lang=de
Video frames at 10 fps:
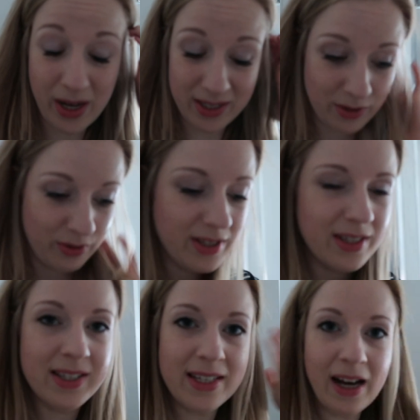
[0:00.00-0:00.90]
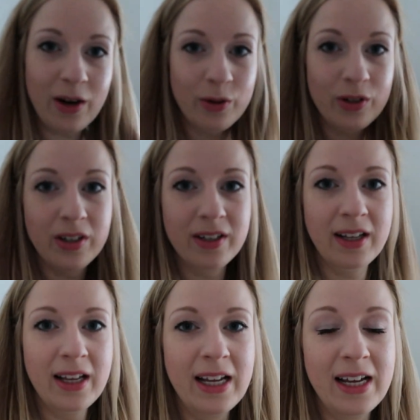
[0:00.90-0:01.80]
passen und es ist ja auch
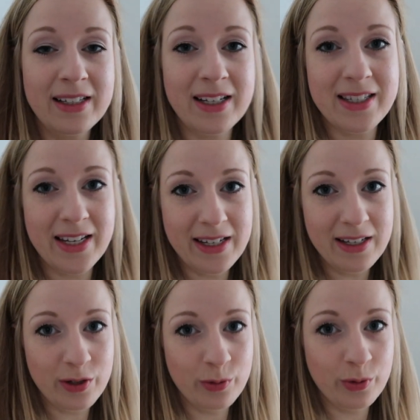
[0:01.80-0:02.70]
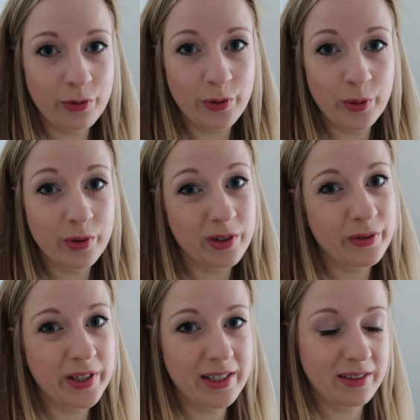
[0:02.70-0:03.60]
tatsächlich nur für
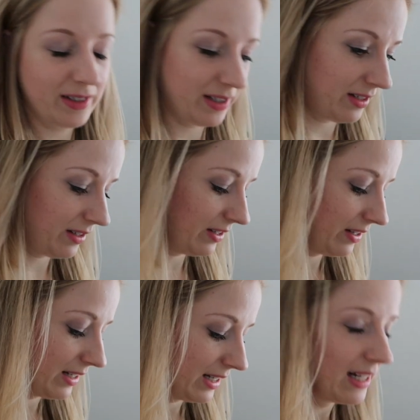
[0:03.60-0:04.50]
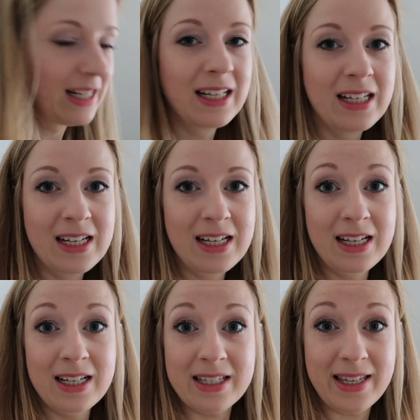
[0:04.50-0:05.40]
ungefähr äh,
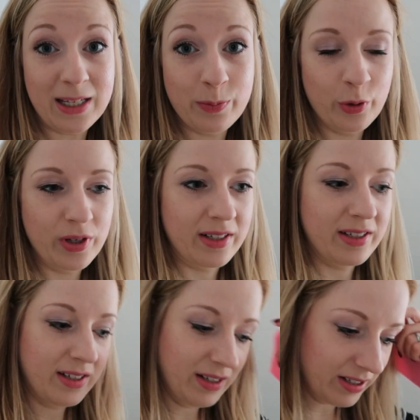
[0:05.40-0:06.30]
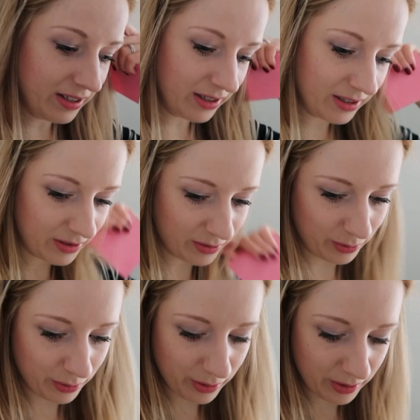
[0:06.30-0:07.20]
sechs Monate
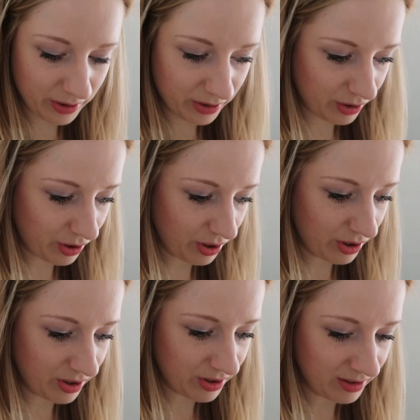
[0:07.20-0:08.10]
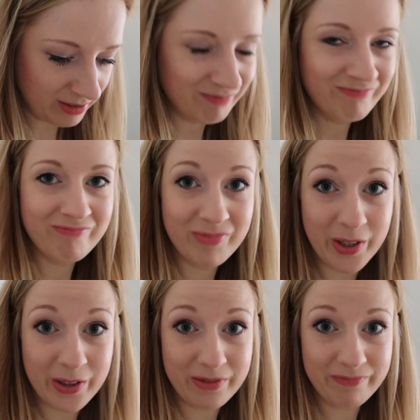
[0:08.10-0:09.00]
und
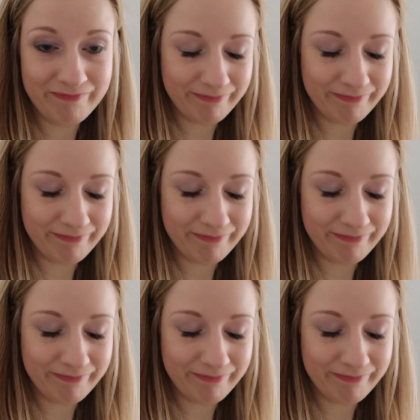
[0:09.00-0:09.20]
ja.